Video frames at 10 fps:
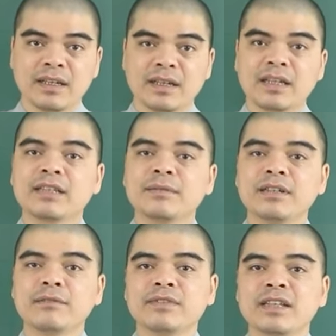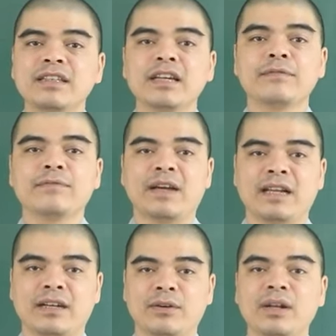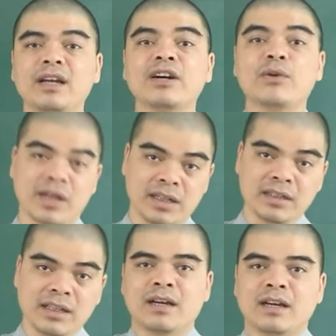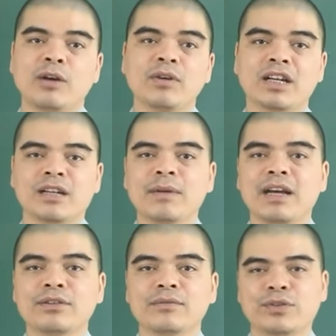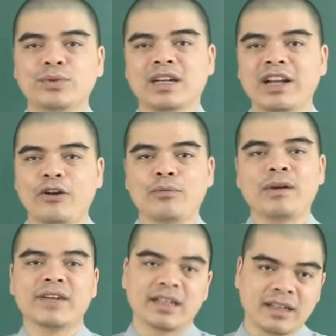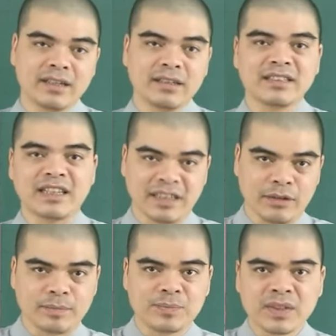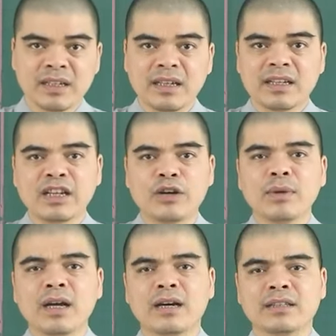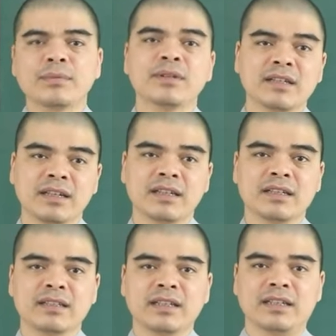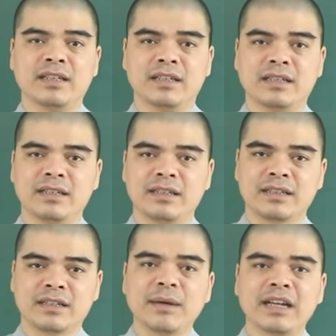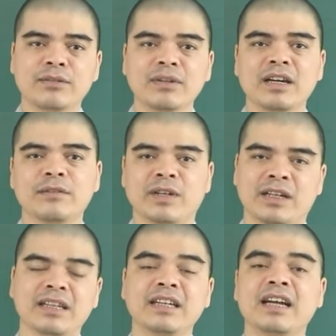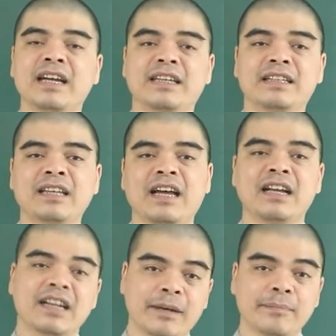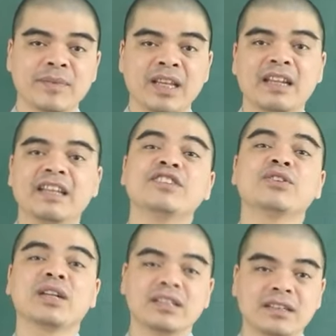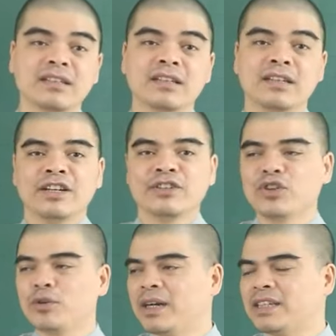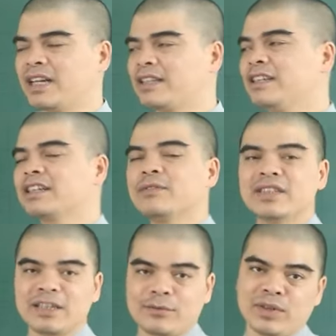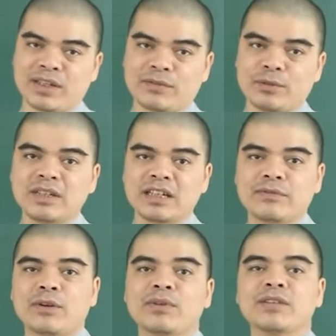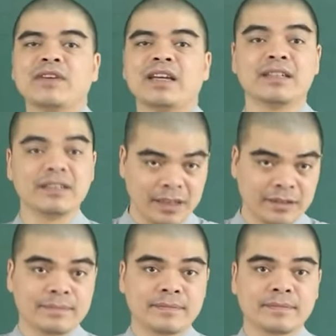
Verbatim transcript: khi thắp hương nhất thiết phải là có lời cầu khấn không cần các bạn phải thuộc lẩu bài văn khấn dài dòng nếu mà thắp hương ấy, thì các bạn cũng cần phải ghi ngày, tháng, năm, lý do lên hương, rồi mời gia tiên các vị thần Phật cũng như là các vong linh về hiến hưởng.